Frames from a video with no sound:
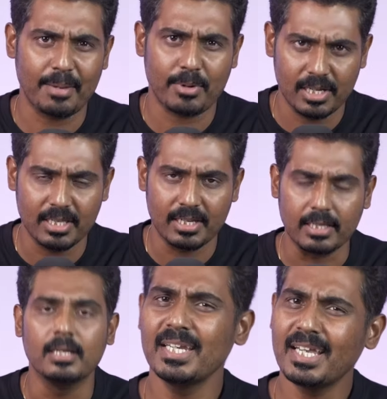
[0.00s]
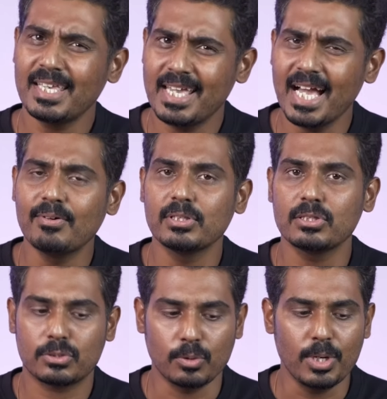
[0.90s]
கேமராலையும் இருக்குது பின்ன ஏன்
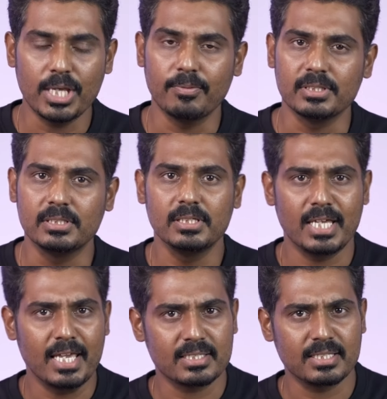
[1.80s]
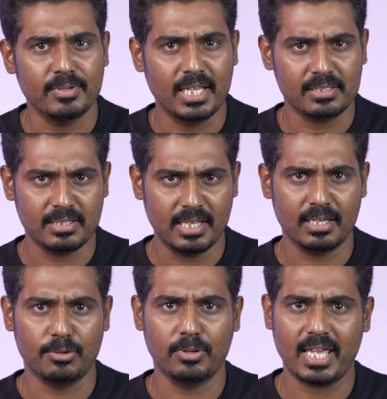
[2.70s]
வந்து சோனி வந்து ஏ செவன் எஸ்
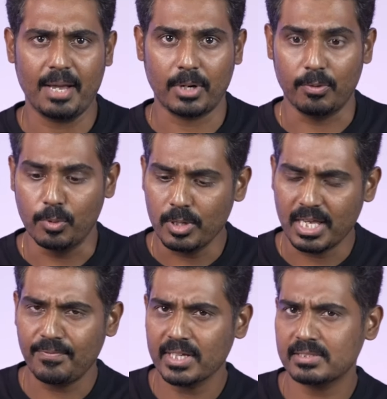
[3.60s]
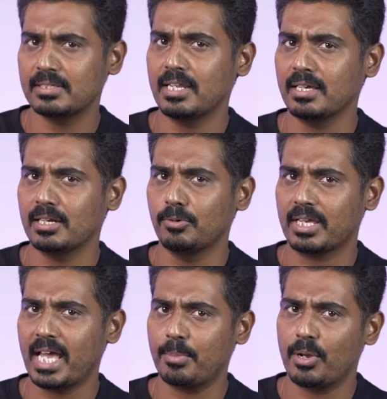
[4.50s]
த்ரீங்கிற ஒரு கேமராவும் எஃப்எக்ஸ் த்ரீங்கிற
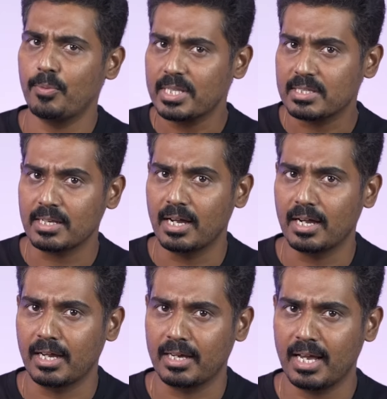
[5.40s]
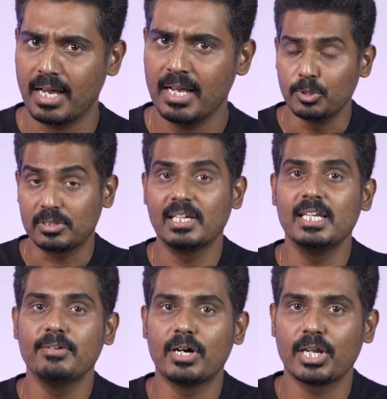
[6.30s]
ஒரு கேமராவும் வச்சிருக்காங்கிற ஒரு
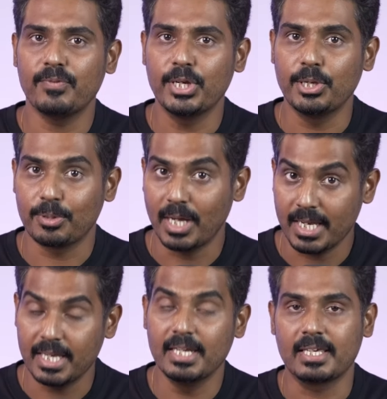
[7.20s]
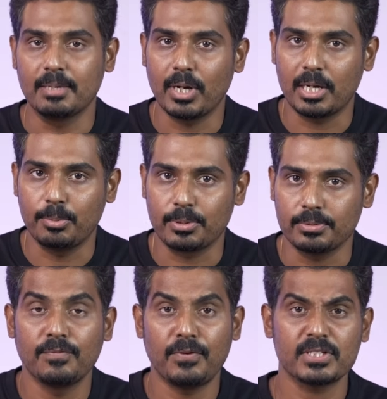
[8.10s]
தெளிவான வீடியோ தான் இன்னைக்கு பார்க்க
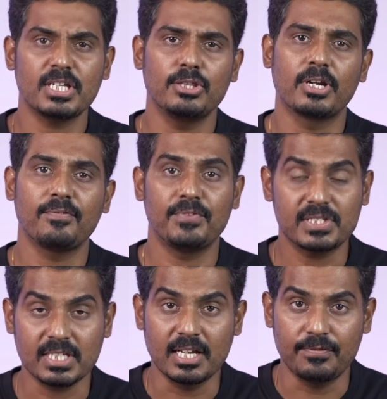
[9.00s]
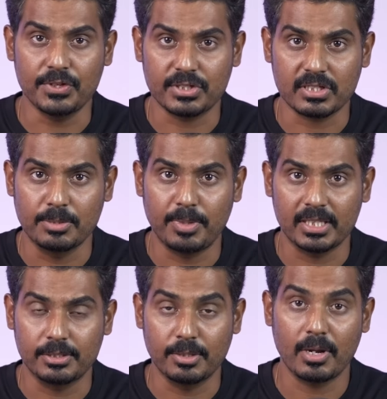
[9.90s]
போகிறோம் ஸோ ஃபஸ்ட் இதோட ஃபிசிக்கல் ஃபீச்சர்ஸ் ஆப்ஷனை
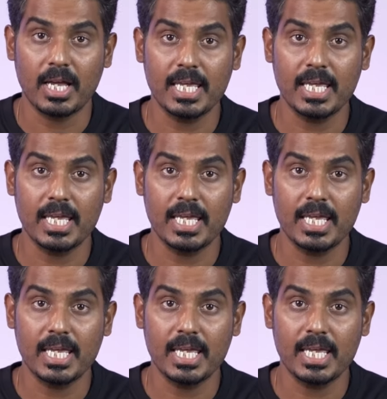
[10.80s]
பார்த்துட்டோம்னா